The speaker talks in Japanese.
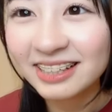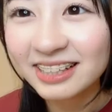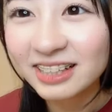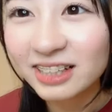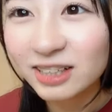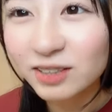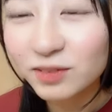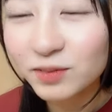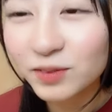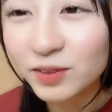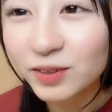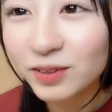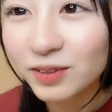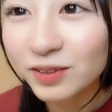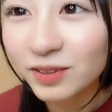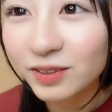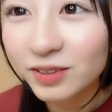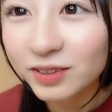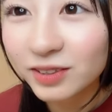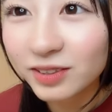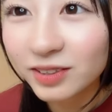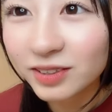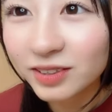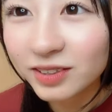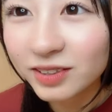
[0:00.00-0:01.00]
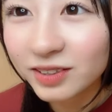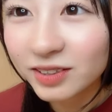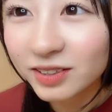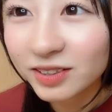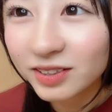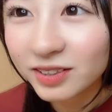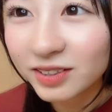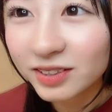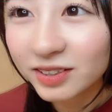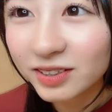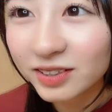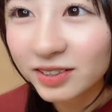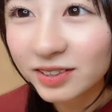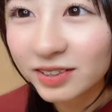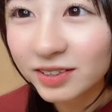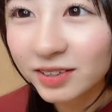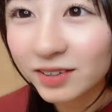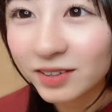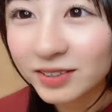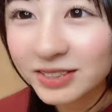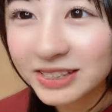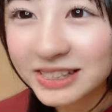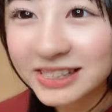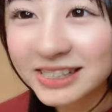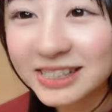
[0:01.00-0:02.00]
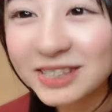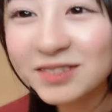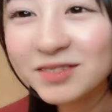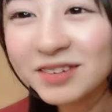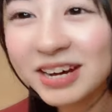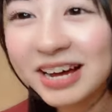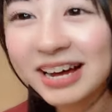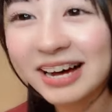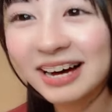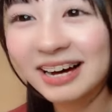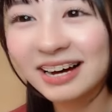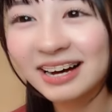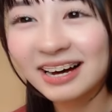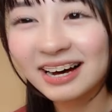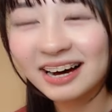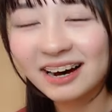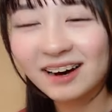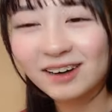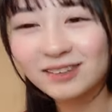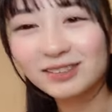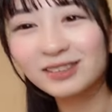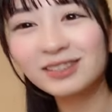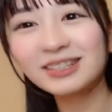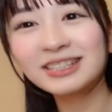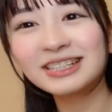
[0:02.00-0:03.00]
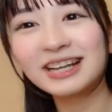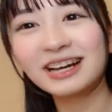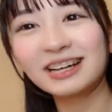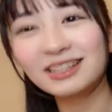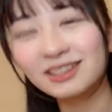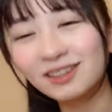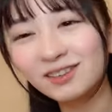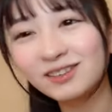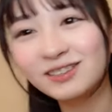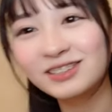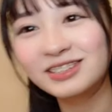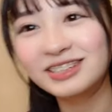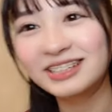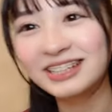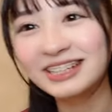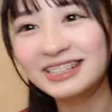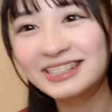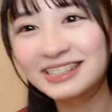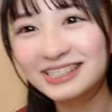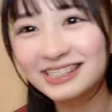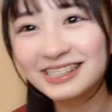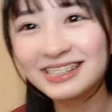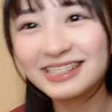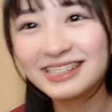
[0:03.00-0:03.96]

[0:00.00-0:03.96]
でも釣りはお父さんが得意です